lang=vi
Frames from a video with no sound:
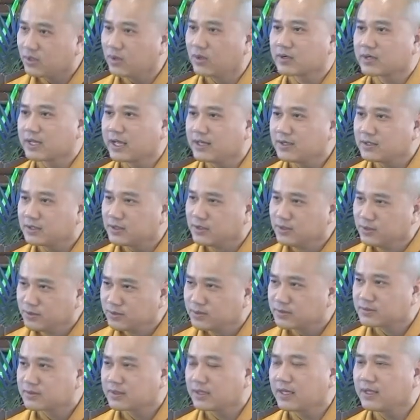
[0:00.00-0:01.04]
cái cái
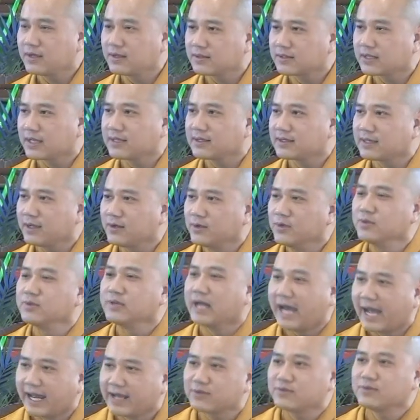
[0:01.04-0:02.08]
ưu cái cái cái
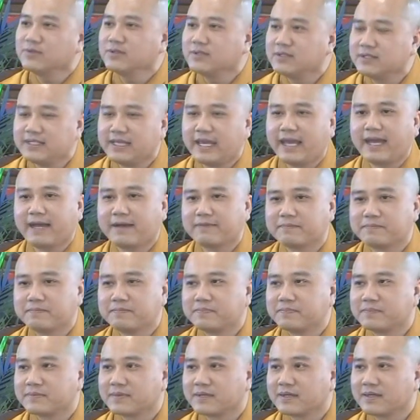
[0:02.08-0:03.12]
ưu đãi của người già.
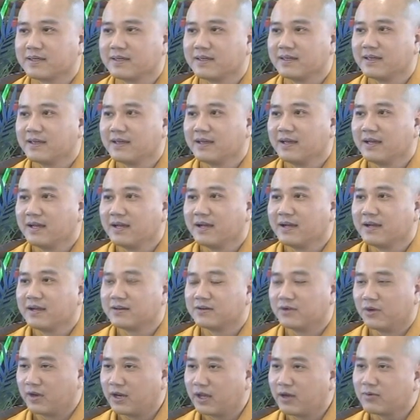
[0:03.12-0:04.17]

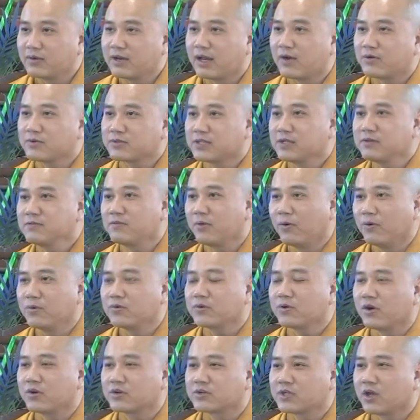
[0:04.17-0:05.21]
Rồi lâu lâu chính
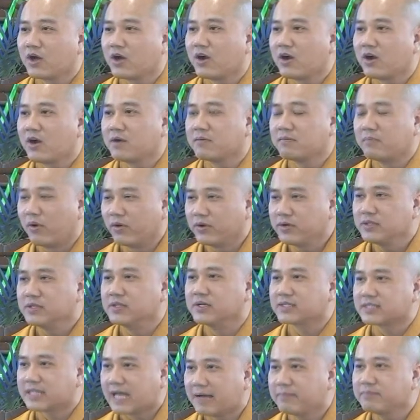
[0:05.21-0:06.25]
phủ còn cho mỗi
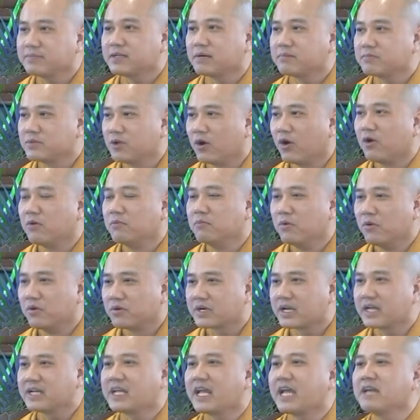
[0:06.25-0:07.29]
người tám trăm đô
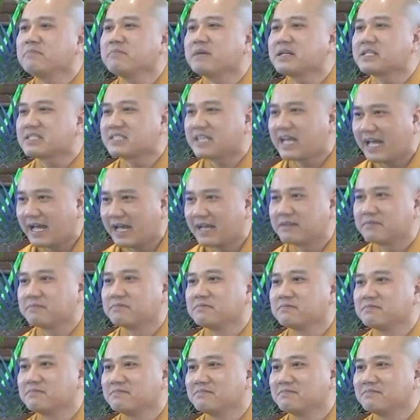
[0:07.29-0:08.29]
mua cái ghế massage.